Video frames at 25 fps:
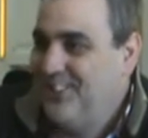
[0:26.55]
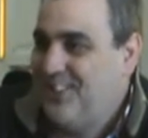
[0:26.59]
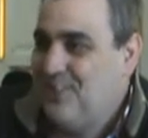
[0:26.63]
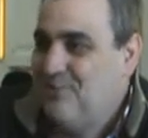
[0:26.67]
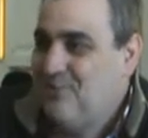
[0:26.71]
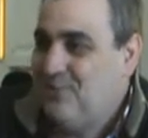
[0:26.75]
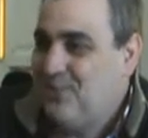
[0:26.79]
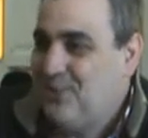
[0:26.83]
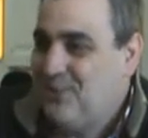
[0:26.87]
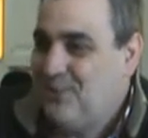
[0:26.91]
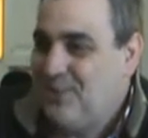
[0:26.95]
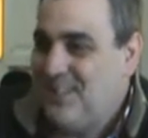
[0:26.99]

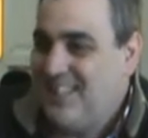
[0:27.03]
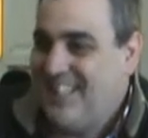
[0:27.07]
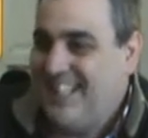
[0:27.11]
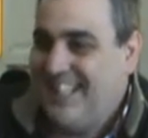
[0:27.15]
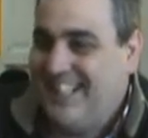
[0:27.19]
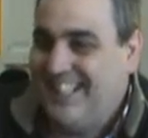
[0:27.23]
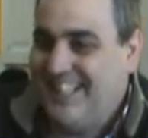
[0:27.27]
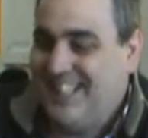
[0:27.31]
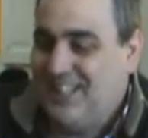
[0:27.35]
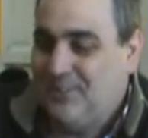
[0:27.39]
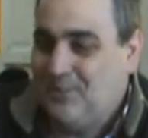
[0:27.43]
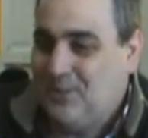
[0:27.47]
en forma
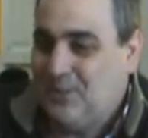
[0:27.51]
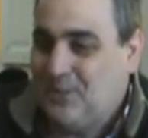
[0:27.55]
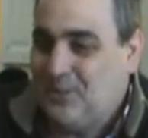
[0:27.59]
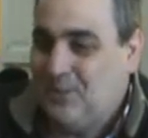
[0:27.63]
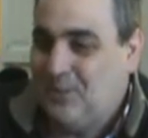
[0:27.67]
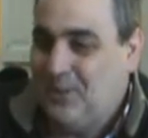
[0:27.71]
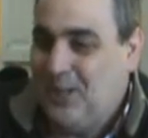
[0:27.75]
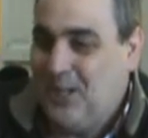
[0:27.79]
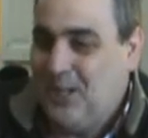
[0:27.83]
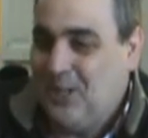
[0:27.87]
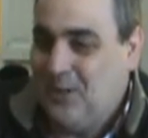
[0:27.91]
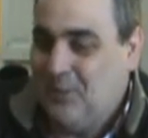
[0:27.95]
directa, mi
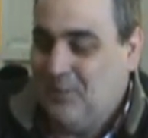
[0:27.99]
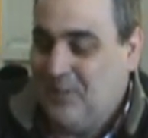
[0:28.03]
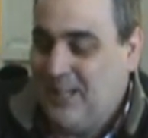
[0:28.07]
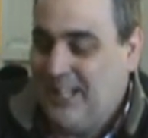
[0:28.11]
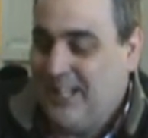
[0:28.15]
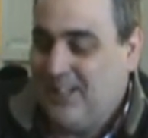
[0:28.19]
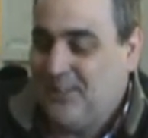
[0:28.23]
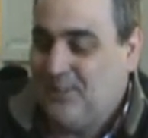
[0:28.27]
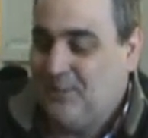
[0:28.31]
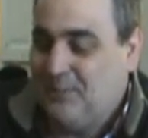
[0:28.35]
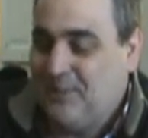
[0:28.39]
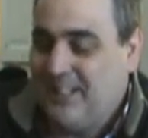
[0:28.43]
sobrino
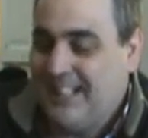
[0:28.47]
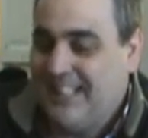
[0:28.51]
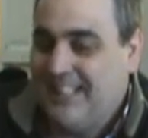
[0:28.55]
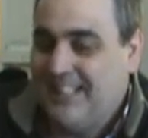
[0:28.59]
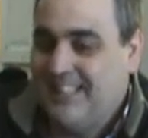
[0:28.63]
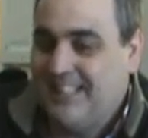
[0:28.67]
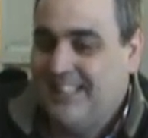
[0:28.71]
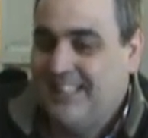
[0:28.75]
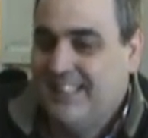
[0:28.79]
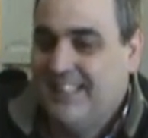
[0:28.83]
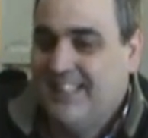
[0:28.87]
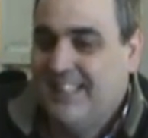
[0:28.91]
Emiliano
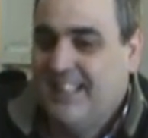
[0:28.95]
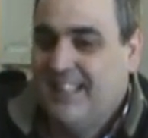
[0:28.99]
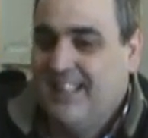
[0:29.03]
Prata,